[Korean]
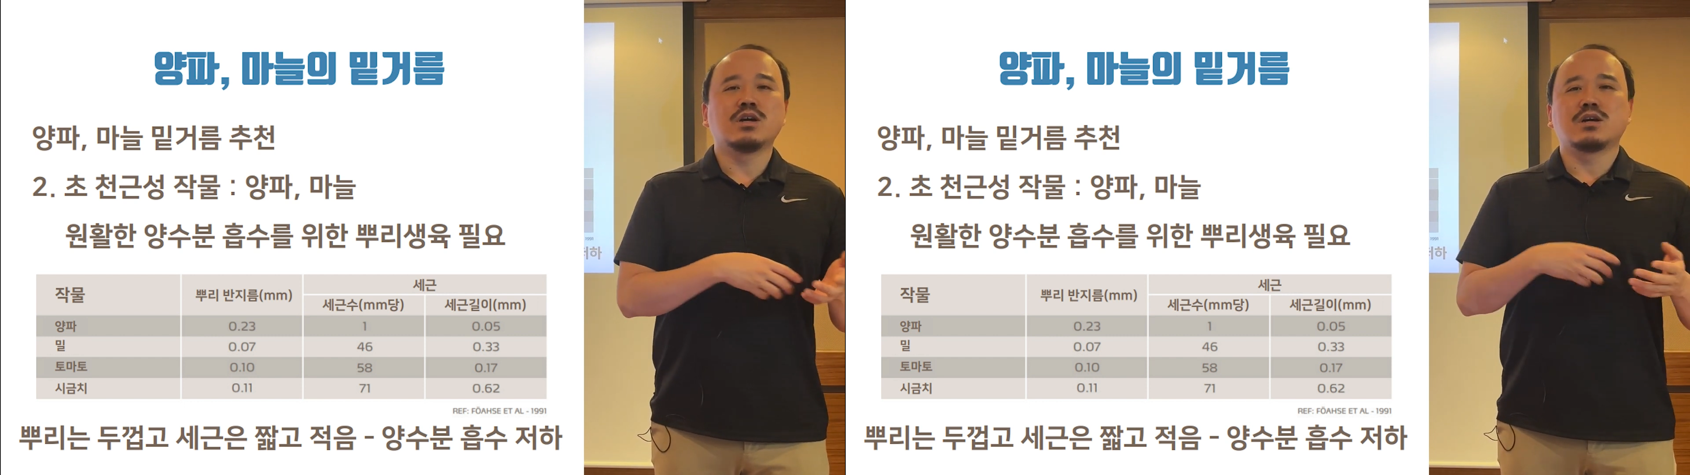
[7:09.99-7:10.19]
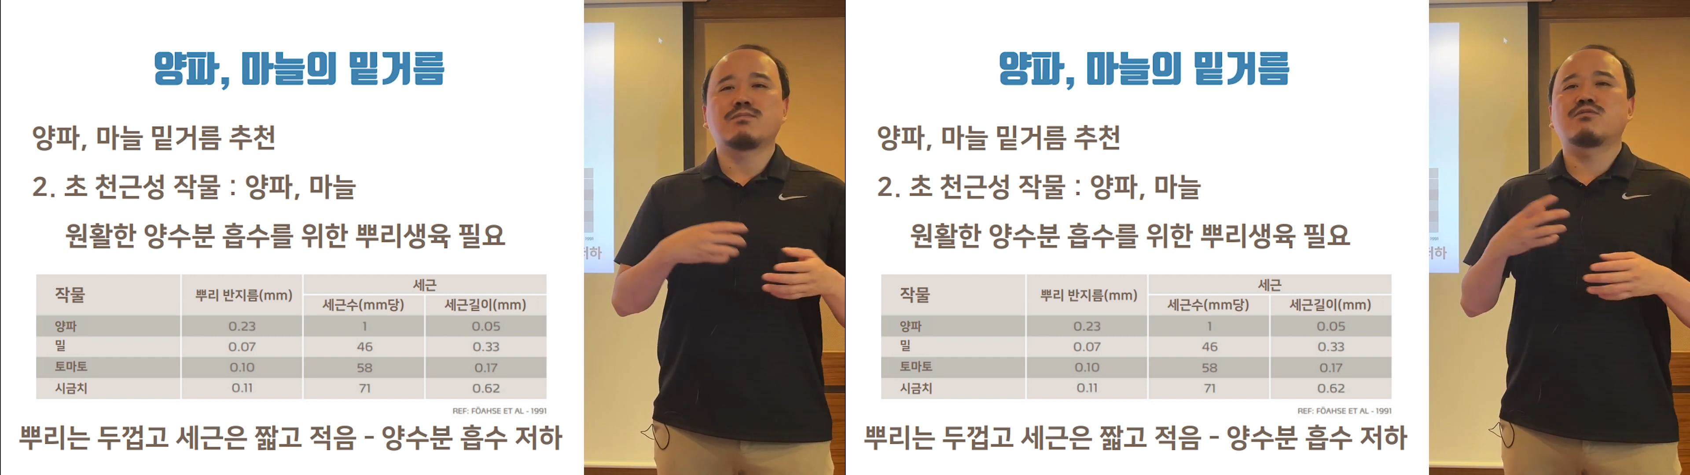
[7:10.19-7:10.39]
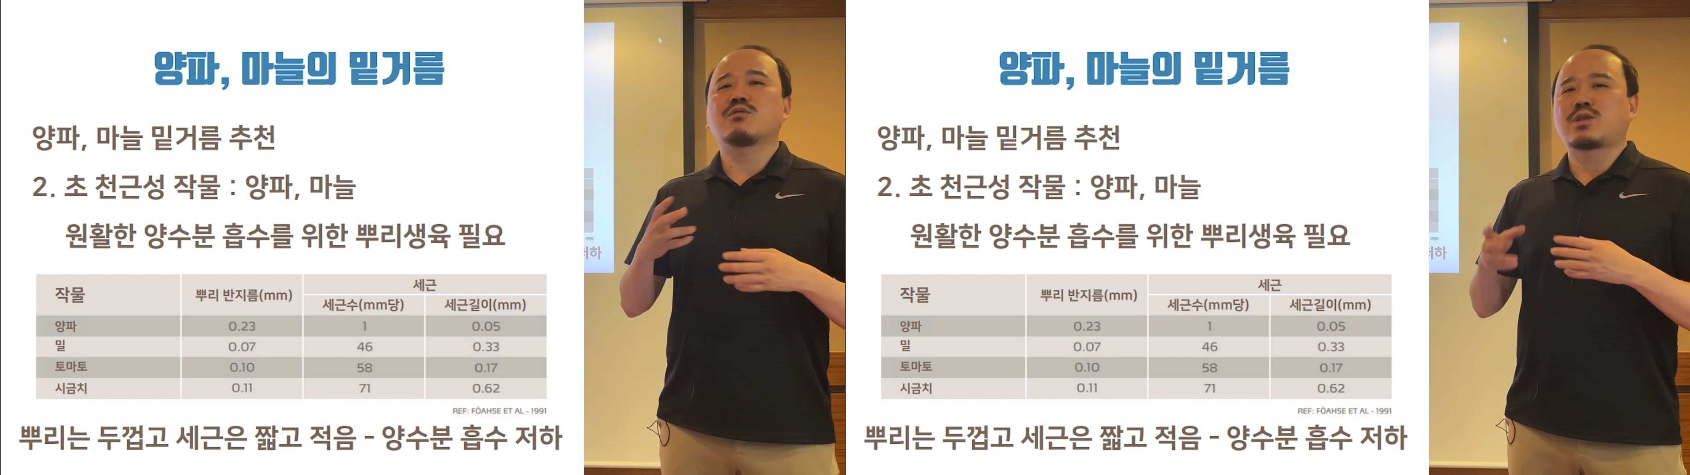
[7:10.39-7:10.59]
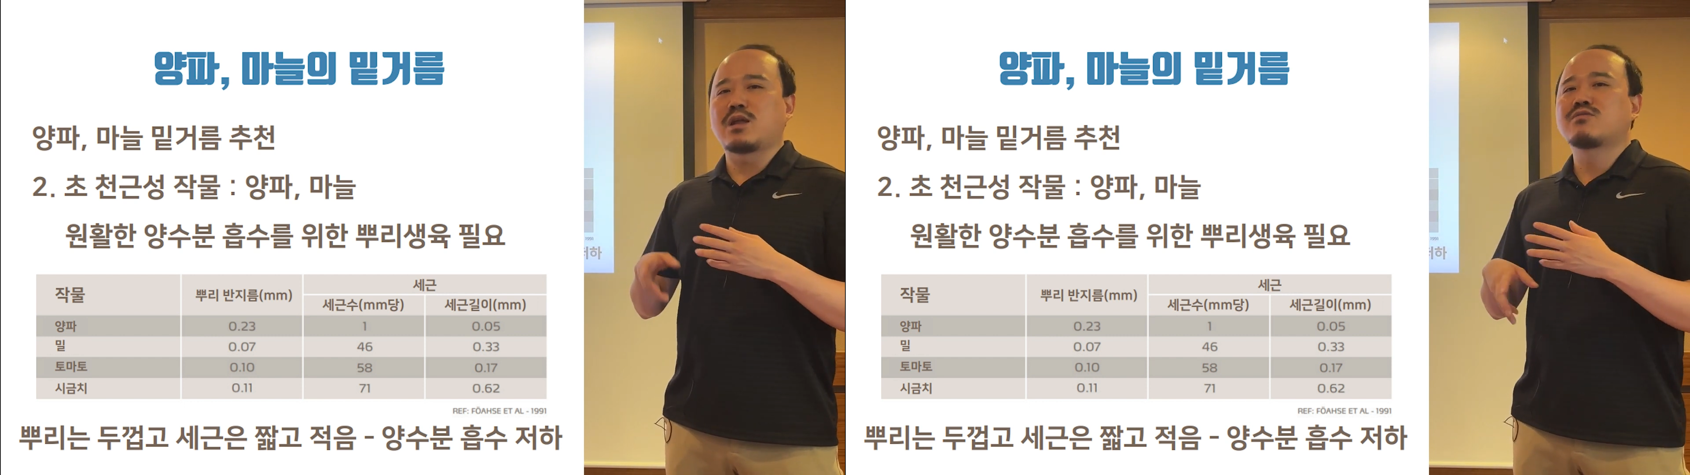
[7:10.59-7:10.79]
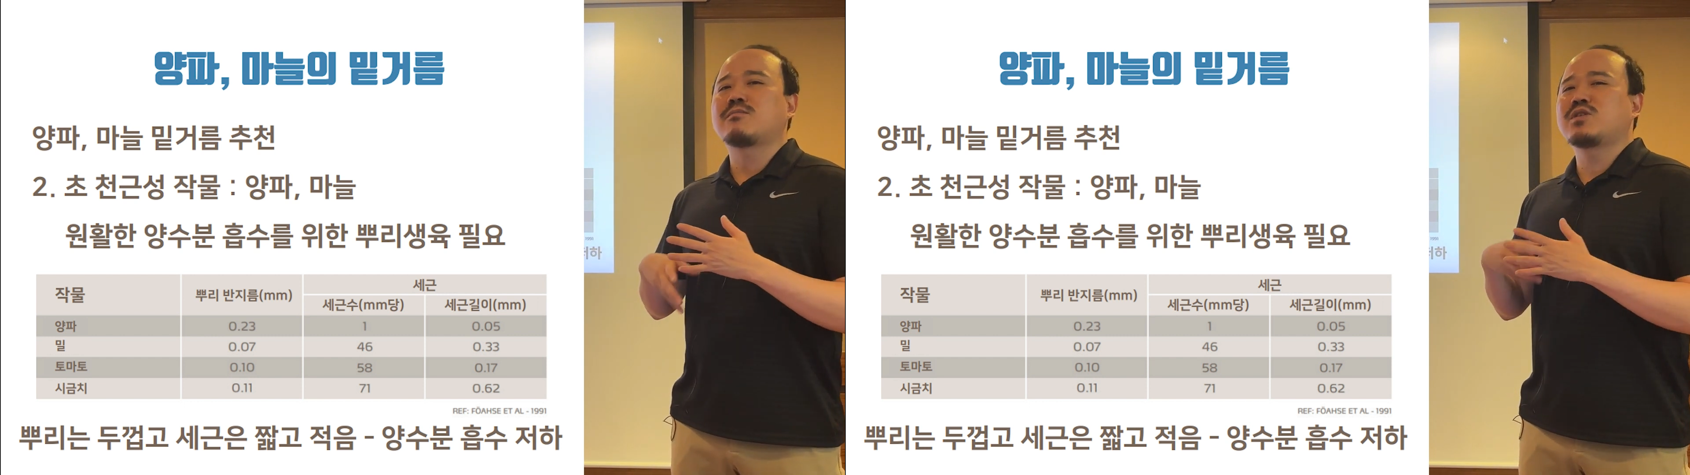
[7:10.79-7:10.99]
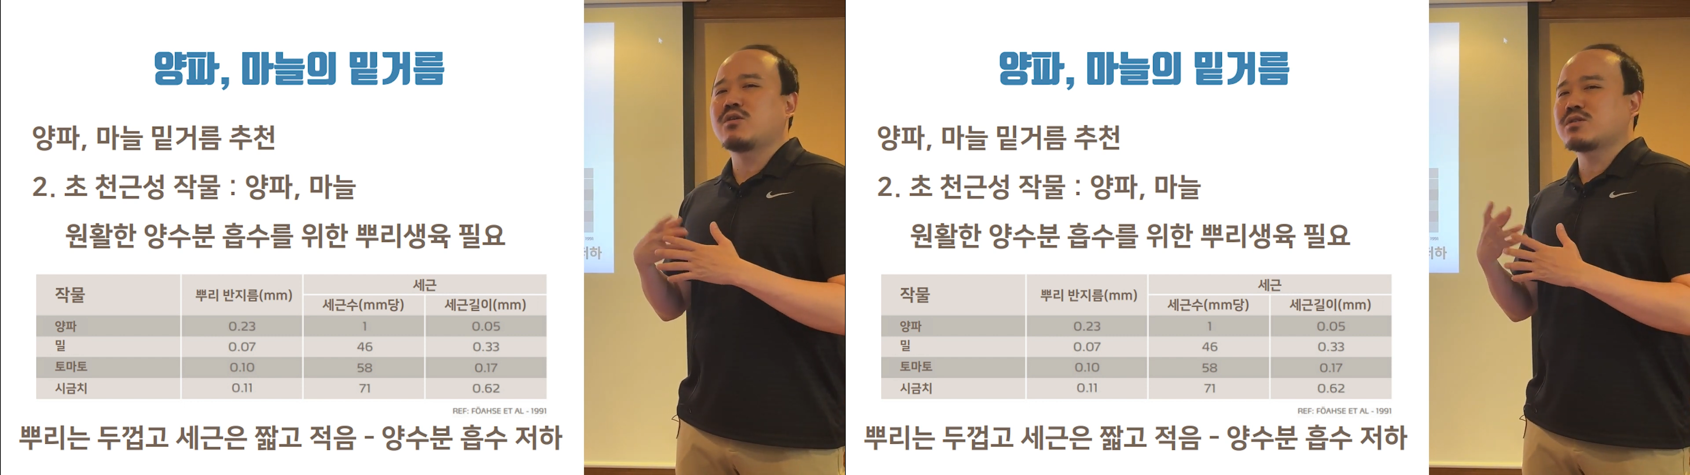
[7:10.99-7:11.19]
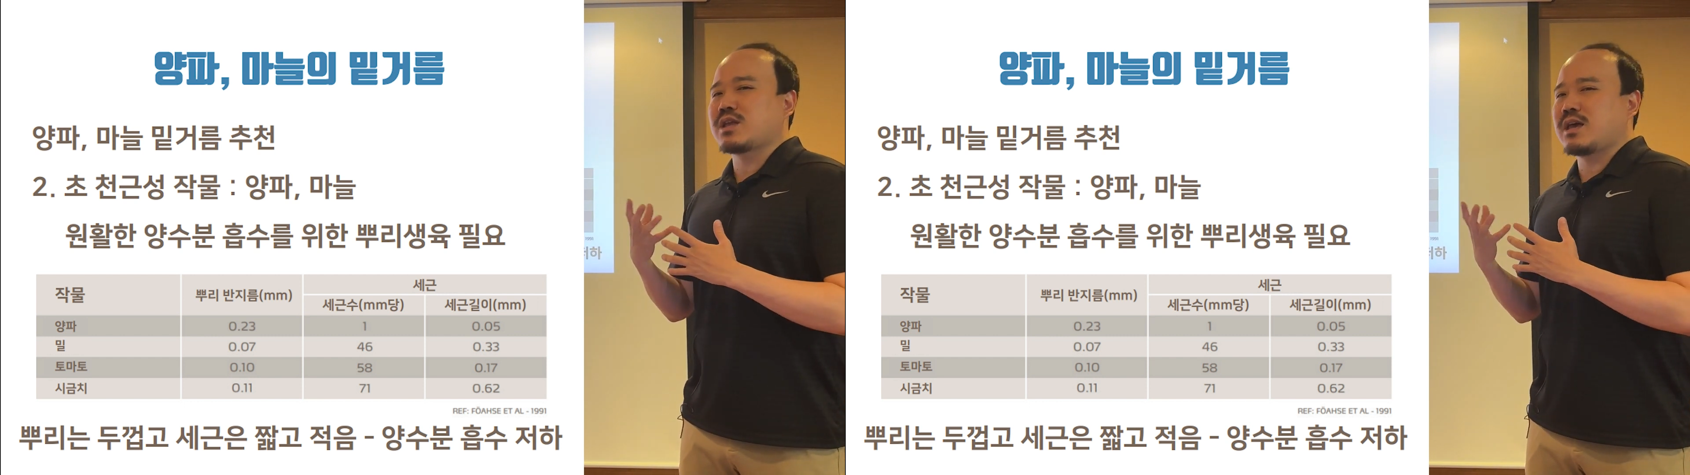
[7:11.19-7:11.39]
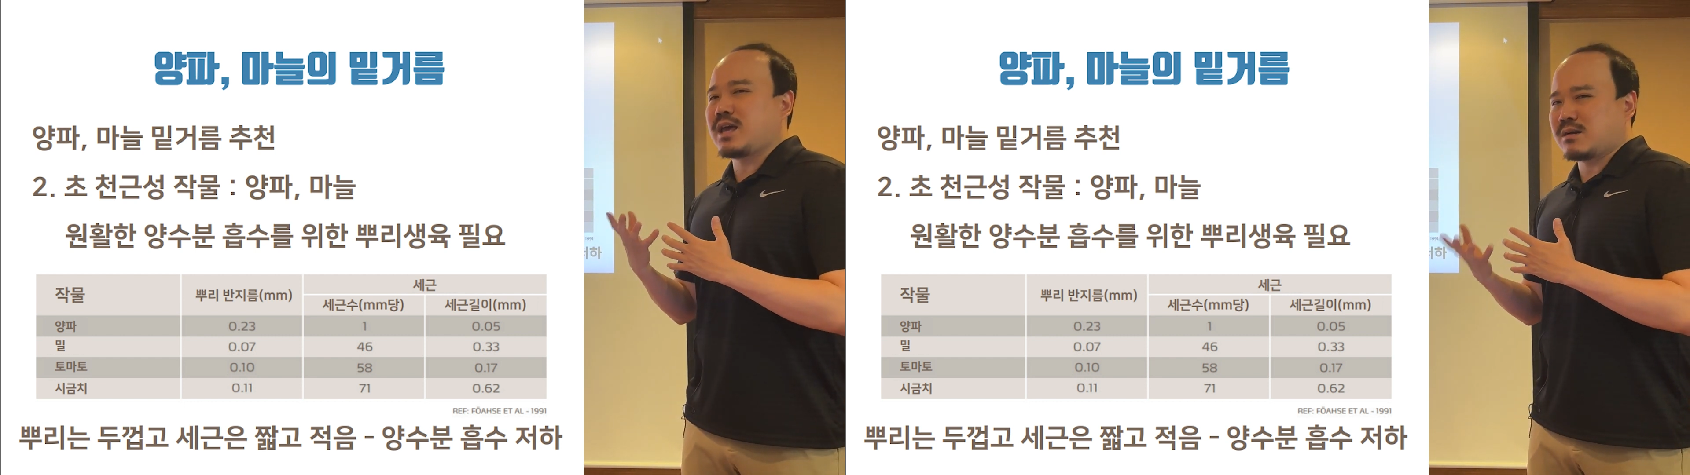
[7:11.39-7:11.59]
흡수가 될 수 없는
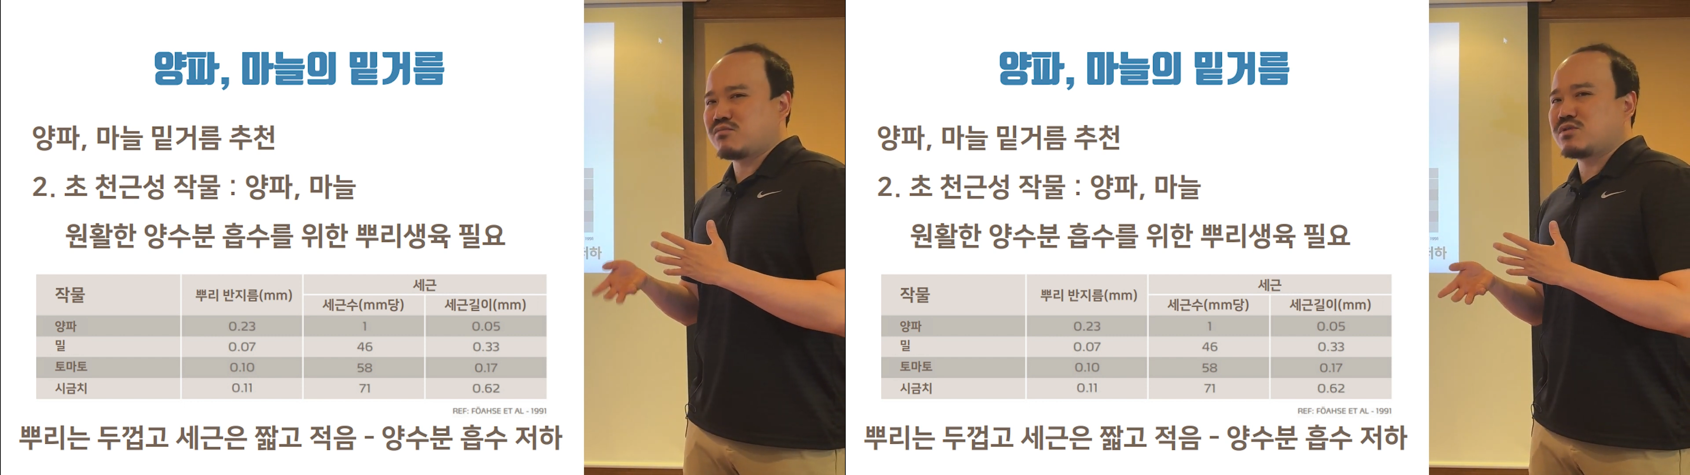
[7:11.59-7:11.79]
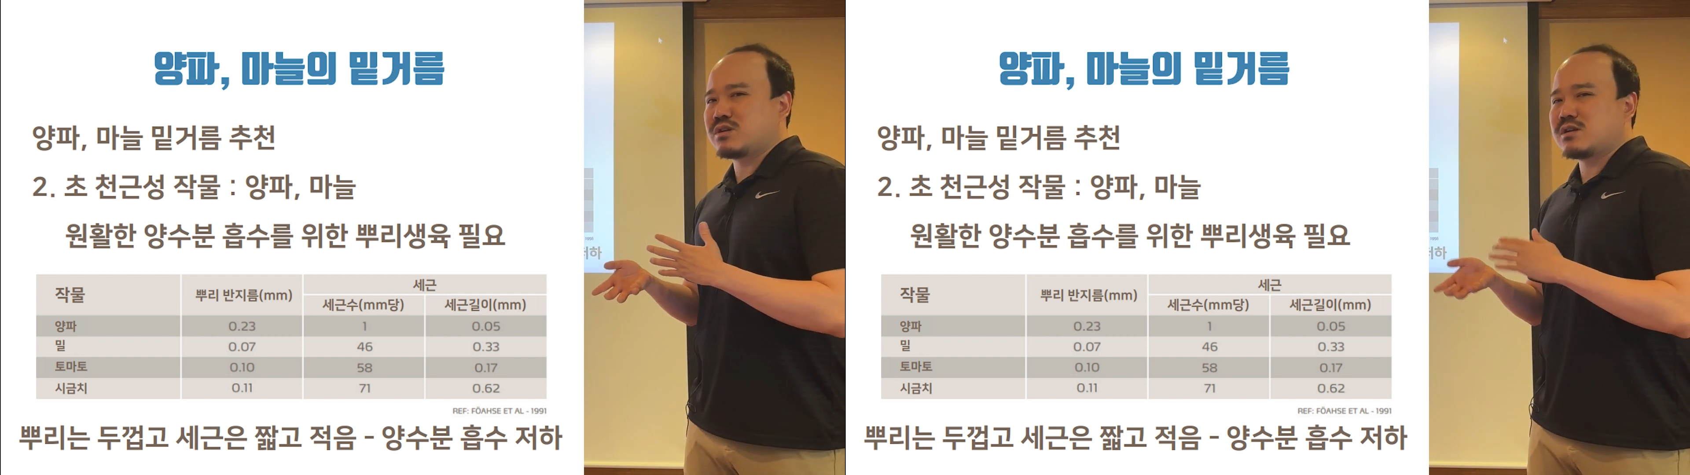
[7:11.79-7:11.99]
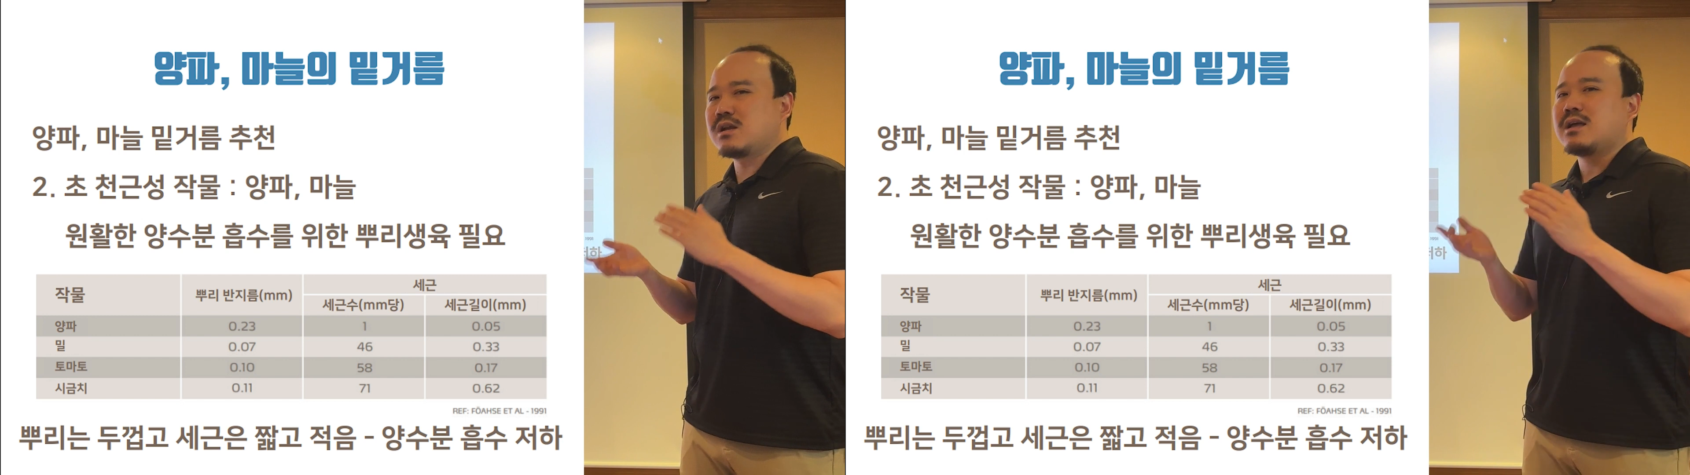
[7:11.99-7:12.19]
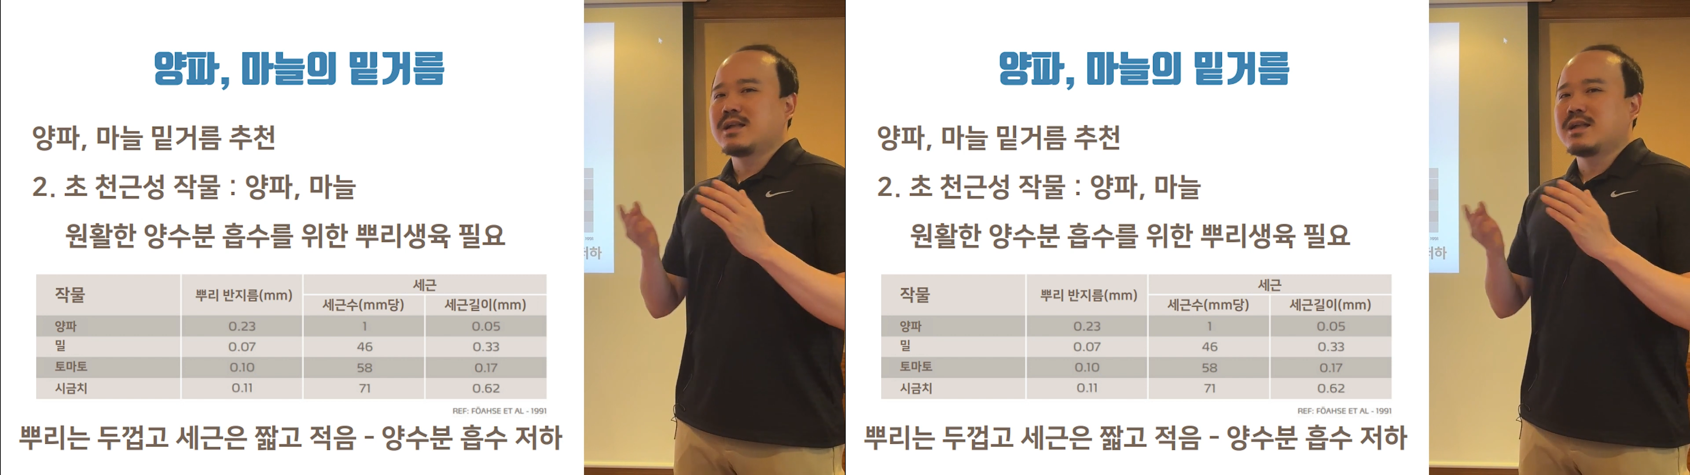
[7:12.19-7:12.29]
형태의 양분들을